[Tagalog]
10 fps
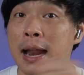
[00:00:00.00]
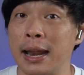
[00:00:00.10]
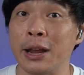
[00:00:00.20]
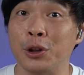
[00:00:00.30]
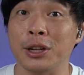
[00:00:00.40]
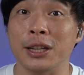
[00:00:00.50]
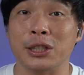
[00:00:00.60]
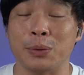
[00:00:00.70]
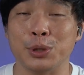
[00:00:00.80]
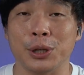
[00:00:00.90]
Link on the
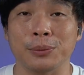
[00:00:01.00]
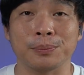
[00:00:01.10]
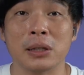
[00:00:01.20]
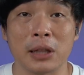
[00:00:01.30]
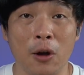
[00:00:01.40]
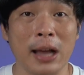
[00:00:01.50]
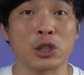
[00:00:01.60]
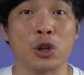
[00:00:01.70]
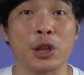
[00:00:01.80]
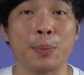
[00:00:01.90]
description. Now guys,
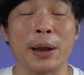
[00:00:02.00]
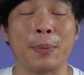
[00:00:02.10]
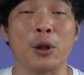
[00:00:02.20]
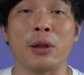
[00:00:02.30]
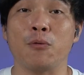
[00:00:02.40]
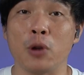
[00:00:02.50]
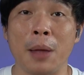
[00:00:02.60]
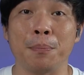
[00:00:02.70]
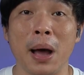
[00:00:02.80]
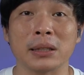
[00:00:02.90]
kung hindi pa napanood ng full
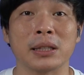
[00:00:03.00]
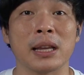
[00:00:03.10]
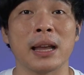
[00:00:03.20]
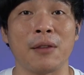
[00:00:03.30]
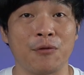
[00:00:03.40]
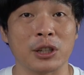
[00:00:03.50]
unboxing and